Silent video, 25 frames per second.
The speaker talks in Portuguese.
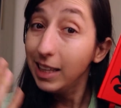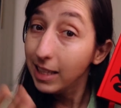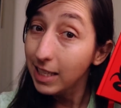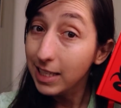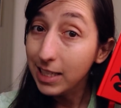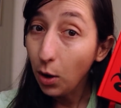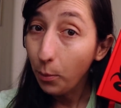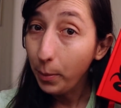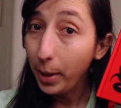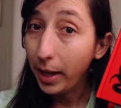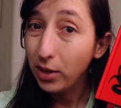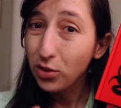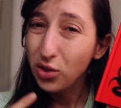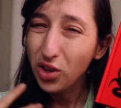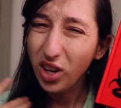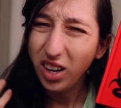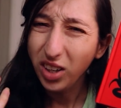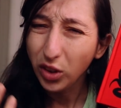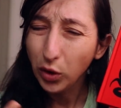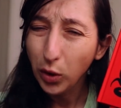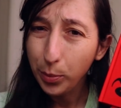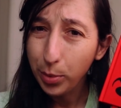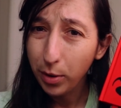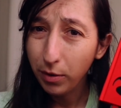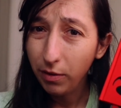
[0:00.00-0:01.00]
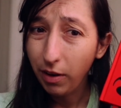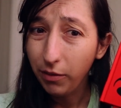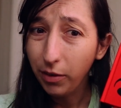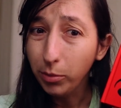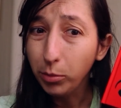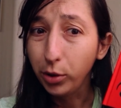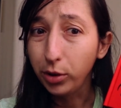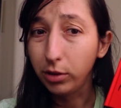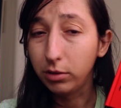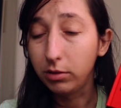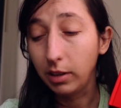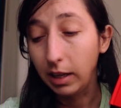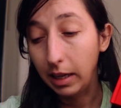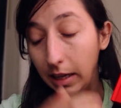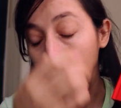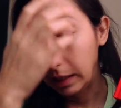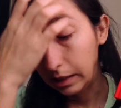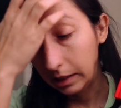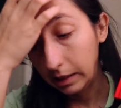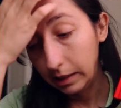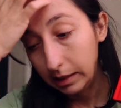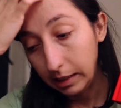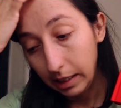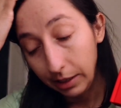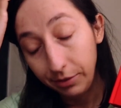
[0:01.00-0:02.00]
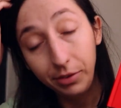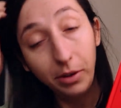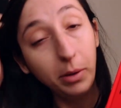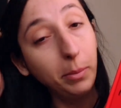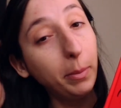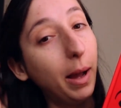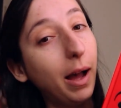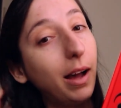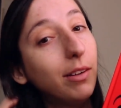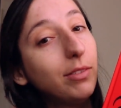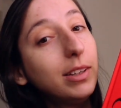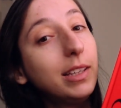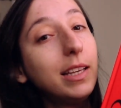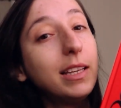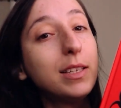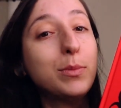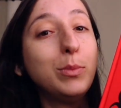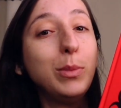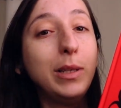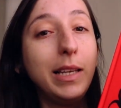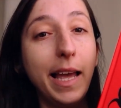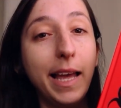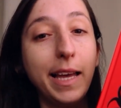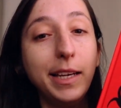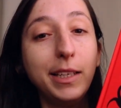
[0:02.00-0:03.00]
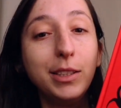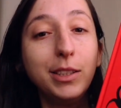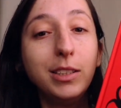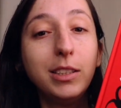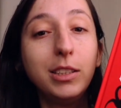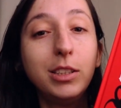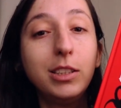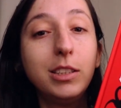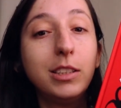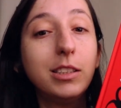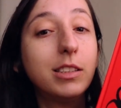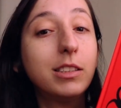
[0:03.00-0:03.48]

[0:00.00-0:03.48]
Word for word: Ah, inicialmente, ela não aprovava muito. Ela afirmava que as mulheres